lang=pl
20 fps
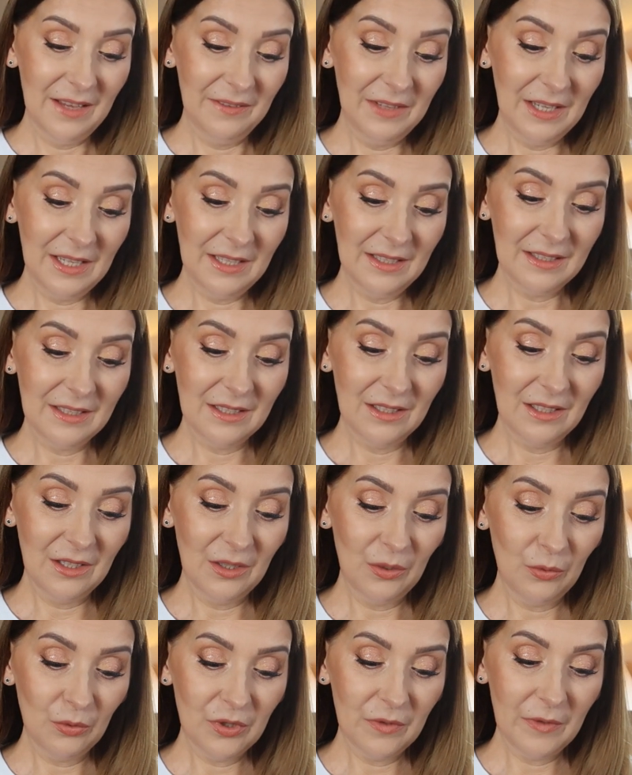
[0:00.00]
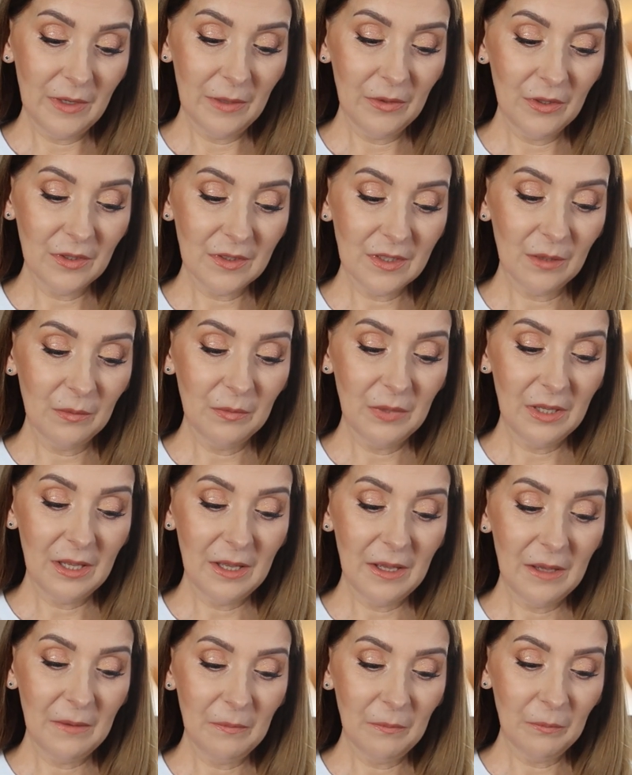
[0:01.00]
Więc y, używam go
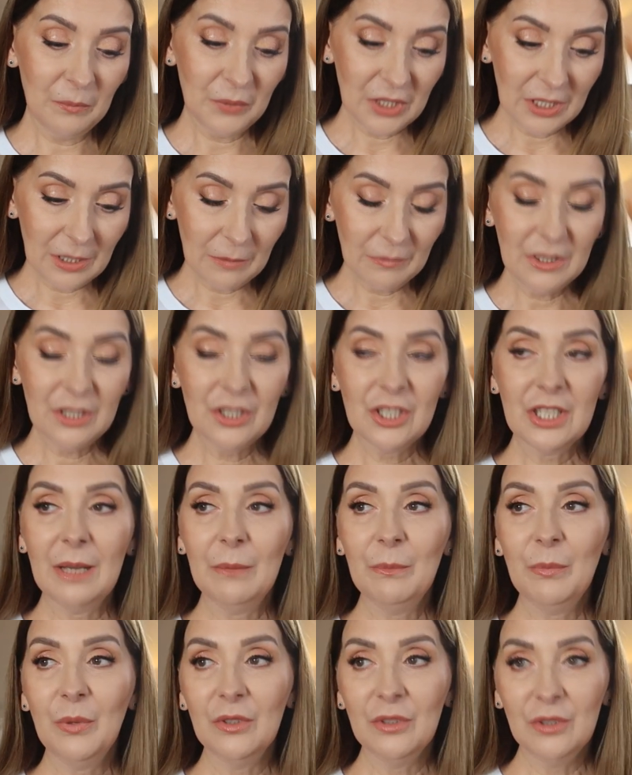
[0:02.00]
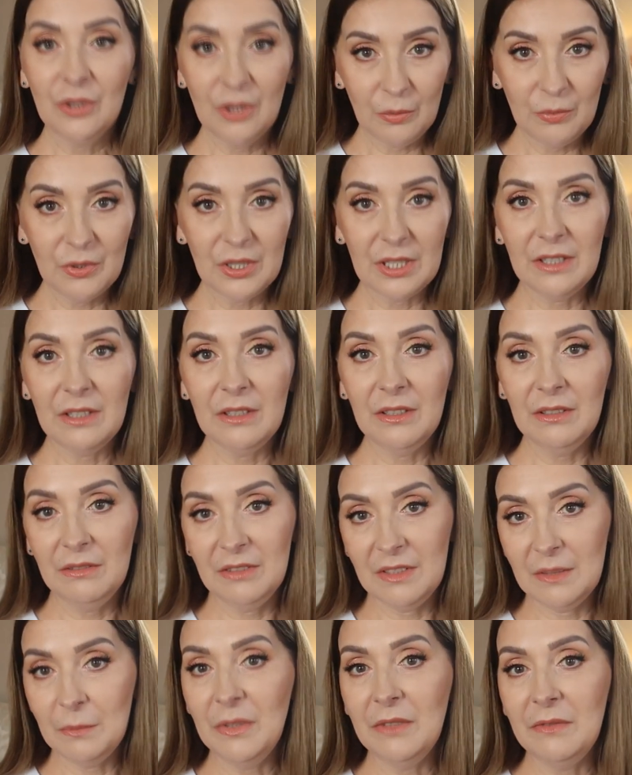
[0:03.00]
sobie, przyjemny szampon dobrze
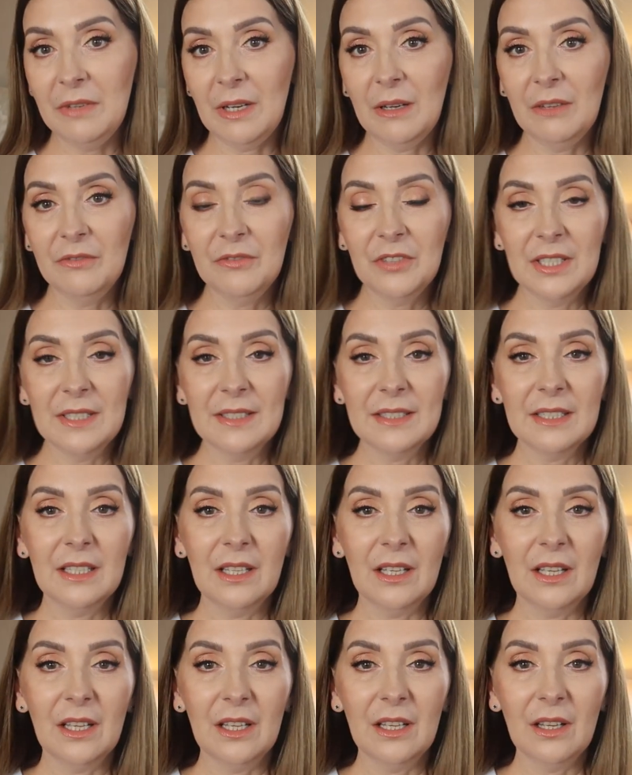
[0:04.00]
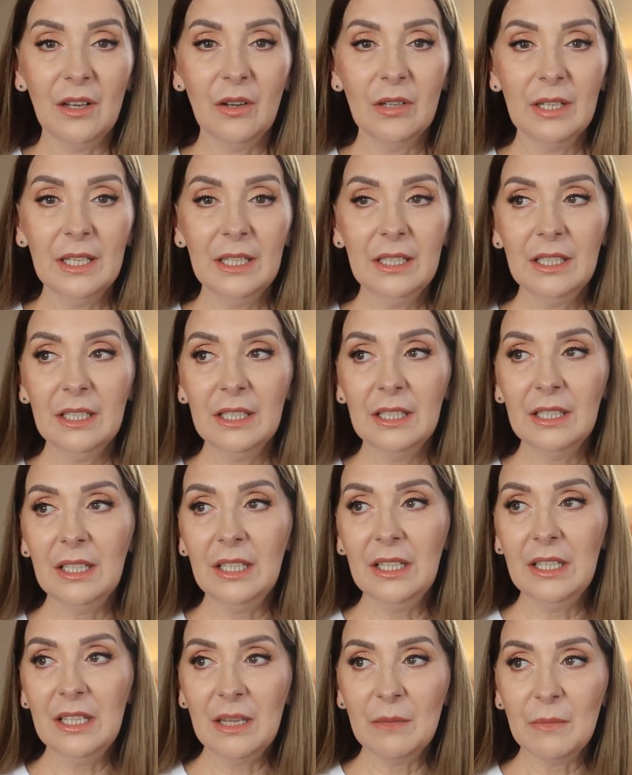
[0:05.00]
zmywa wszystkie
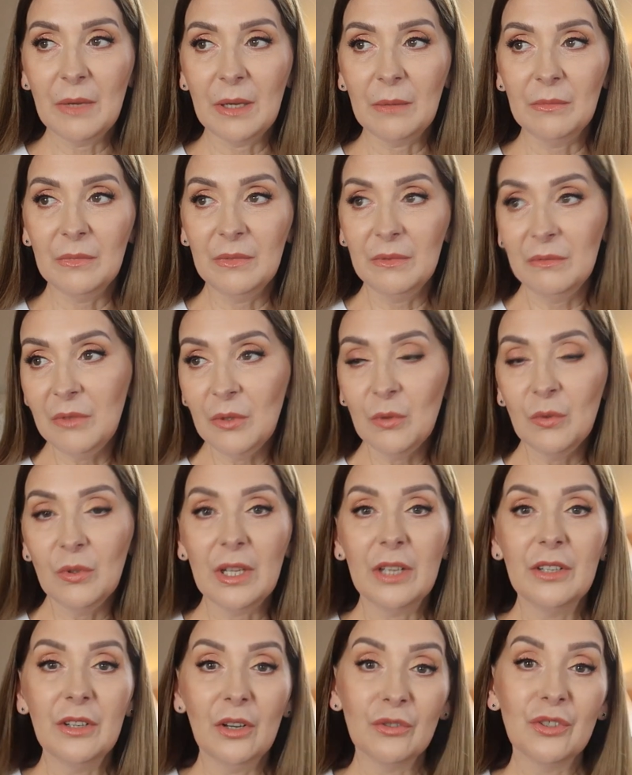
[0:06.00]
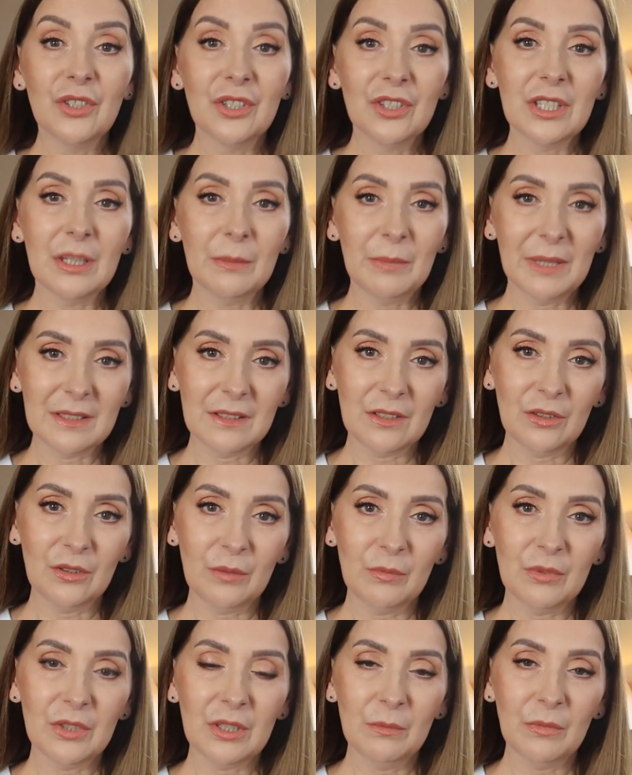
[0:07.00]
olejki, nie mam, w ogóle oczyszcza bardzo
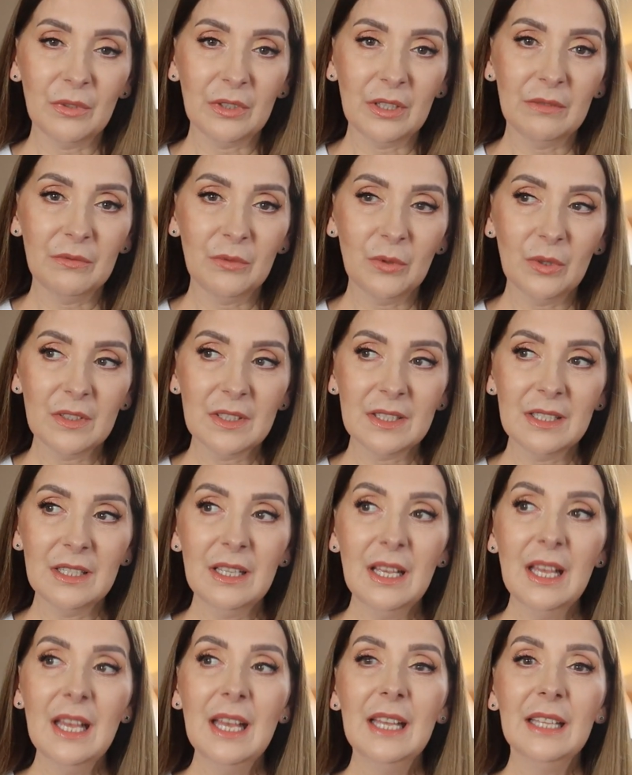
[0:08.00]
dobrze moje włosy,